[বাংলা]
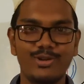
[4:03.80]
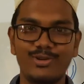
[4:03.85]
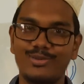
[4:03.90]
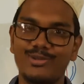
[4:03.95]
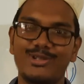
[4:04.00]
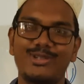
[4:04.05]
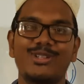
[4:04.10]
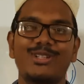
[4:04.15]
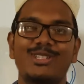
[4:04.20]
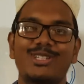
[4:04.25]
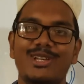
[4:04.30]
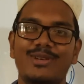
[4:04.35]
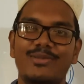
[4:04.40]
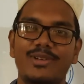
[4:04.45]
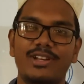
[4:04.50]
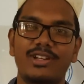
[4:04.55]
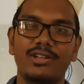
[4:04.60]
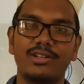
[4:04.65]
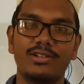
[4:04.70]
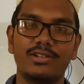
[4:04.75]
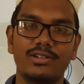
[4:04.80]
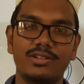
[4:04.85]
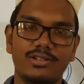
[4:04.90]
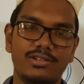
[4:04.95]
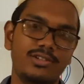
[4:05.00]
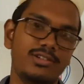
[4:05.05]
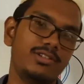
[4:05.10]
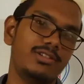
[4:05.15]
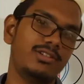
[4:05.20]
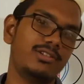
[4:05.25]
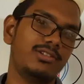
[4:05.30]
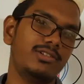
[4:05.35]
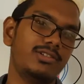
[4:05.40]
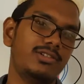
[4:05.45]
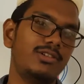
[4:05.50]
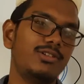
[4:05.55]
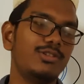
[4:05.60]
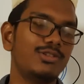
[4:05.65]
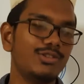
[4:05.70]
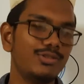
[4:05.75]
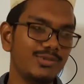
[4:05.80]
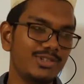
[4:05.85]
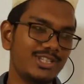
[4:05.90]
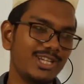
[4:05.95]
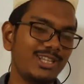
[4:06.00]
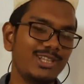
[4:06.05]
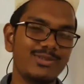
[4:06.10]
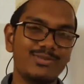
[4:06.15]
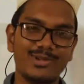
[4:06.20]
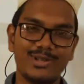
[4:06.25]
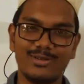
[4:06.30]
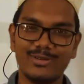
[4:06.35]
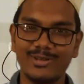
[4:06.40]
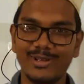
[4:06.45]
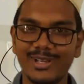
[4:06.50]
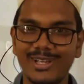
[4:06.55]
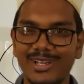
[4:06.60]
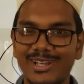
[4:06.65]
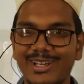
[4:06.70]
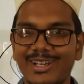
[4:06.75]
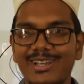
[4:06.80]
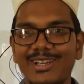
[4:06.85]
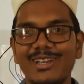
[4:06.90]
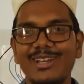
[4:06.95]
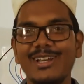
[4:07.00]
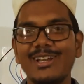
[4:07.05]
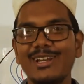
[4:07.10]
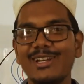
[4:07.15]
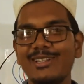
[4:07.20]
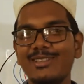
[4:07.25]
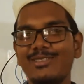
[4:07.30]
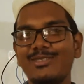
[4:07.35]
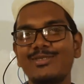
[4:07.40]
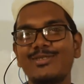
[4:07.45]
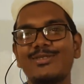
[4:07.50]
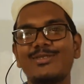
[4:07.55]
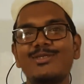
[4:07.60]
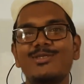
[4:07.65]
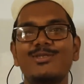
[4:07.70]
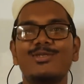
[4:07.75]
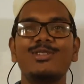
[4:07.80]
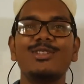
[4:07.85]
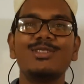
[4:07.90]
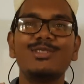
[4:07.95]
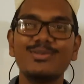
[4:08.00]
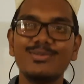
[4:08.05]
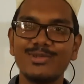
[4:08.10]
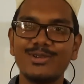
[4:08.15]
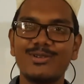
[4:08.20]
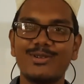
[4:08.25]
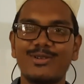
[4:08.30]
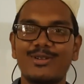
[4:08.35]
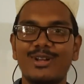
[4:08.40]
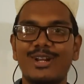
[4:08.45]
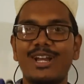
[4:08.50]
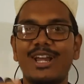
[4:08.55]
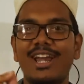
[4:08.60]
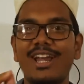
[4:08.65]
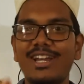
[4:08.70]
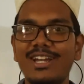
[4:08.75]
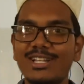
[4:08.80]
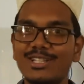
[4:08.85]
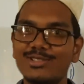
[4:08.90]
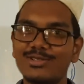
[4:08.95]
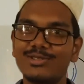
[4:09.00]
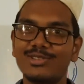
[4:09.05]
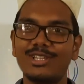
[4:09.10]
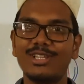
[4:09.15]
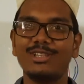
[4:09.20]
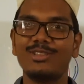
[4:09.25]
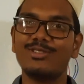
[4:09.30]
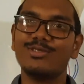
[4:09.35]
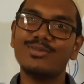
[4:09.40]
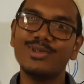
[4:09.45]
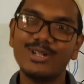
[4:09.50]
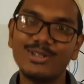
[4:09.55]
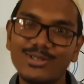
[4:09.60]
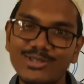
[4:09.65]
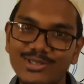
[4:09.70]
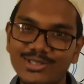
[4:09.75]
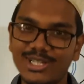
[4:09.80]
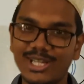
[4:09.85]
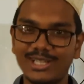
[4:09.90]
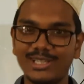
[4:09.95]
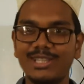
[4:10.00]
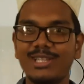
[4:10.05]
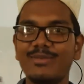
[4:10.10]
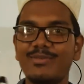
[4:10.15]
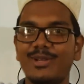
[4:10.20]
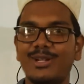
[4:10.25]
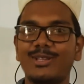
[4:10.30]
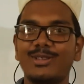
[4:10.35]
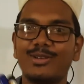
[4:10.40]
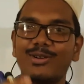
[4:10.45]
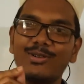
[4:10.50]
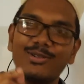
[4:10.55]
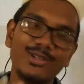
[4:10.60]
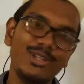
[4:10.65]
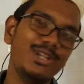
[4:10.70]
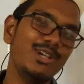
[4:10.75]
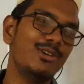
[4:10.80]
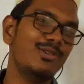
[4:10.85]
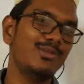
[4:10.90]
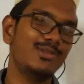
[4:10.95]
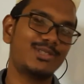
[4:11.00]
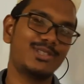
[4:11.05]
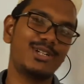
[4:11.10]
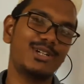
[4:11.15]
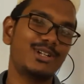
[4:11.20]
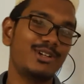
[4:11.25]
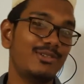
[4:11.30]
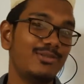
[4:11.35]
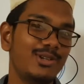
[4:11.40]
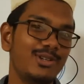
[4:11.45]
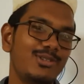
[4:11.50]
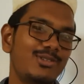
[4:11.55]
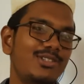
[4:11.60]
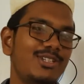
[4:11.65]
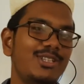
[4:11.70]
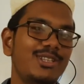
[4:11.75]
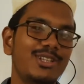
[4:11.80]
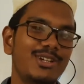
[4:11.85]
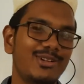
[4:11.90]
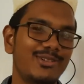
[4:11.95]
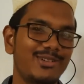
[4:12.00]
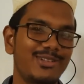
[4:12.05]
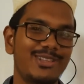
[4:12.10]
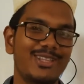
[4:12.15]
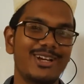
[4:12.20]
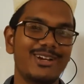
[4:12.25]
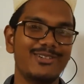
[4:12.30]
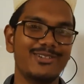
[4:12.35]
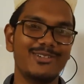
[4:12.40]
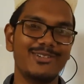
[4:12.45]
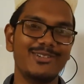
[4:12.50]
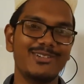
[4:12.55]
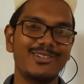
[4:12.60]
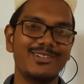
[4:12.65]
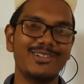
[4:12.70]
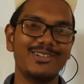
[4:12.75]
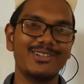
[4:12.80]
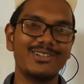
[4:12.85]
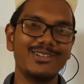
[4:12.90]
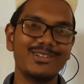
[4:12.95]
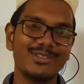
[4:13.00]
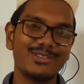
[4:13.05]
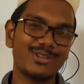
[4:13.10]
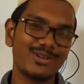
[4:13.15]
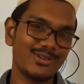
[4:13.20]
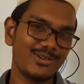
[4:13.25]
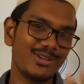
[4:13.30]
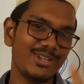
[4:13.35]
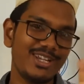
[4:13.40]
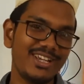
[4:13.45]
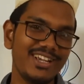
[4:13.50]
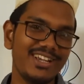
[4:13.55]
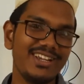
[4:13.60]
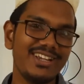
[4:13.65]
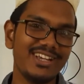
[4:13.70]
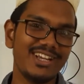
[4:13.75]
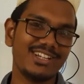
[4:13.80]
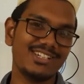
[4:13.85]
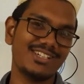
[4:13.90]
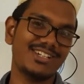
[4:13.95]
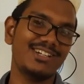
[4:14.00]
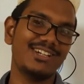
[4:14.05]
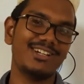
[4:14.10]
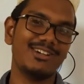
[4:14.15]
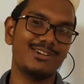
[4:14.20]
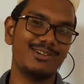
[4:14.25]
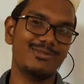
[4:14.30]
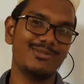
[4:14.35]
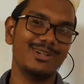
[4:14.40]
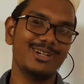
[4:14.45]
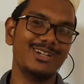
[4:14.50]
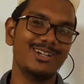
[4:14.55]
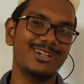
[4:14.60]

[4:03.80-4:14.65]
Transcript: অবশ্যই চাবা না ও তুমি চাইতে পারো হ্যাঁ কিন্তু যদি তুমি করো আর এইটা যদি তোমার জন জানতে পারে তখন কি অবস্থাটা হবে একটু চিন্তা করে দেখো তখন কি রিয়াকশানটা হবে